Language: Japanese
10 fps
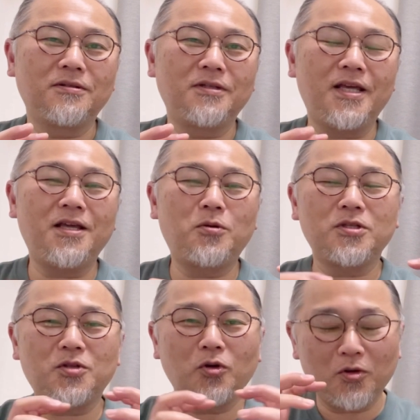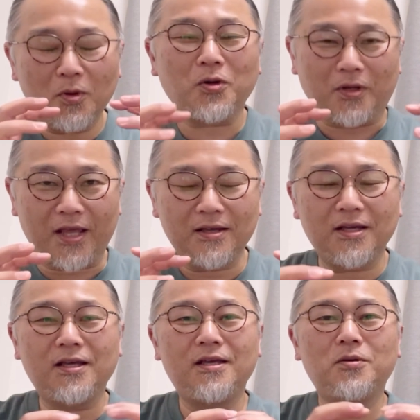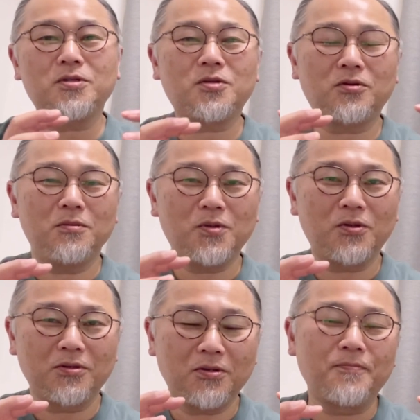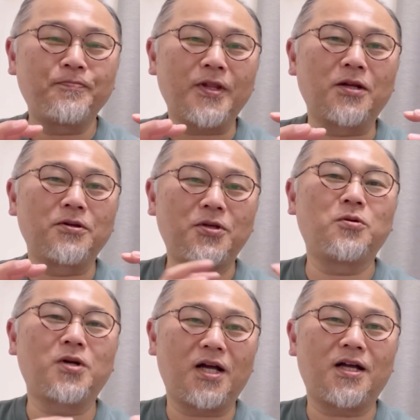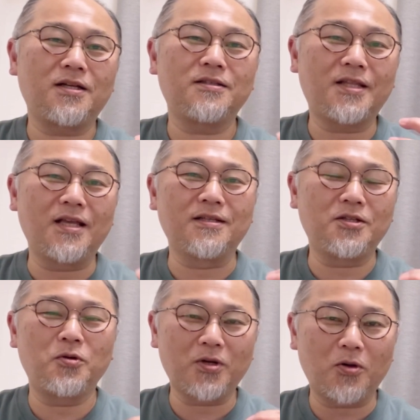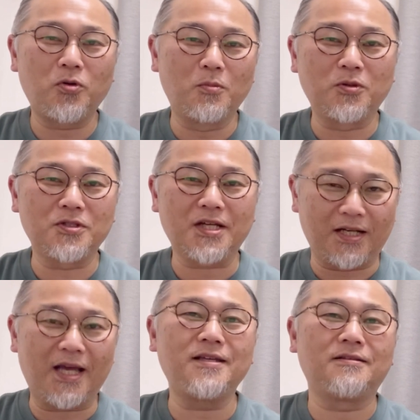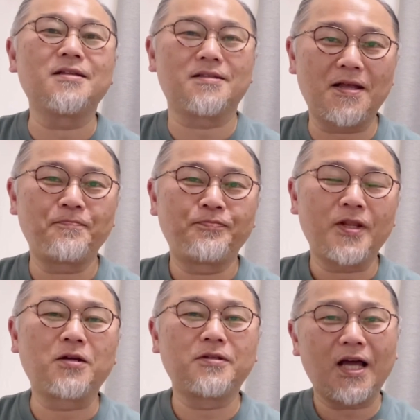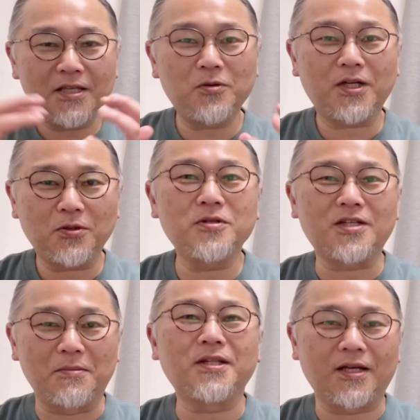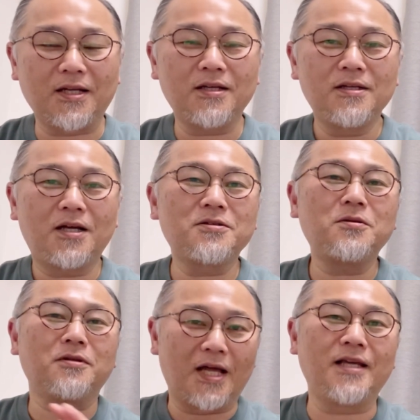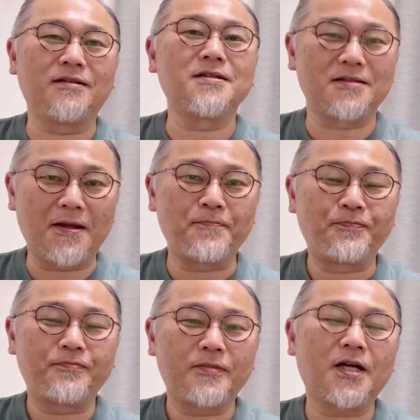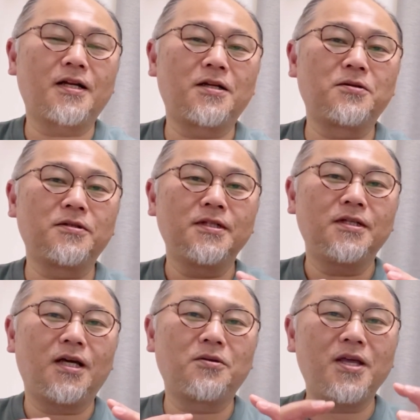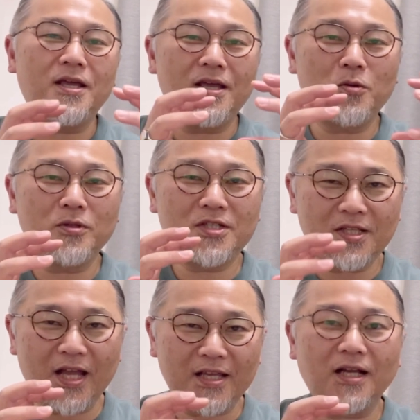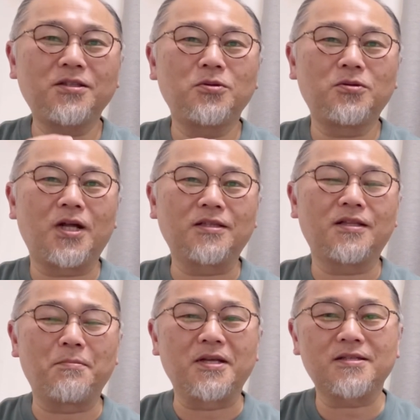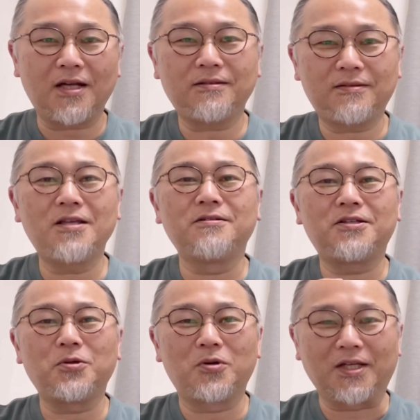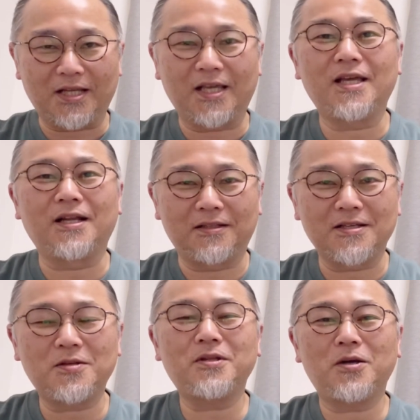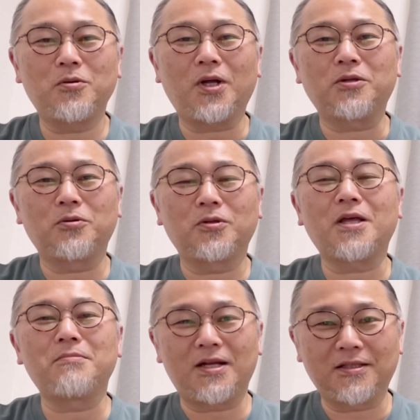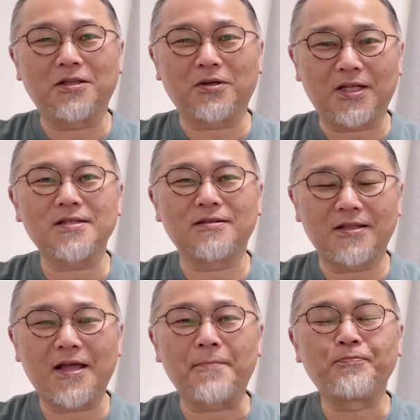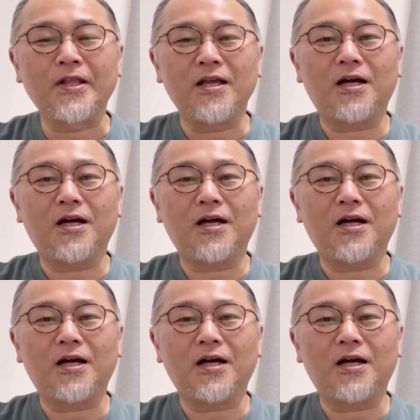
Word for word: 英語そのものね、英語そのもののあの評価点、評価項目しかないんですね。あの内容がどうしたみたいな、あのそういうのないんですね。だからあの、あの英語自体がどうなってますかっていう評価だけなんで、それで 5, あの5点満点とか出すんで、あ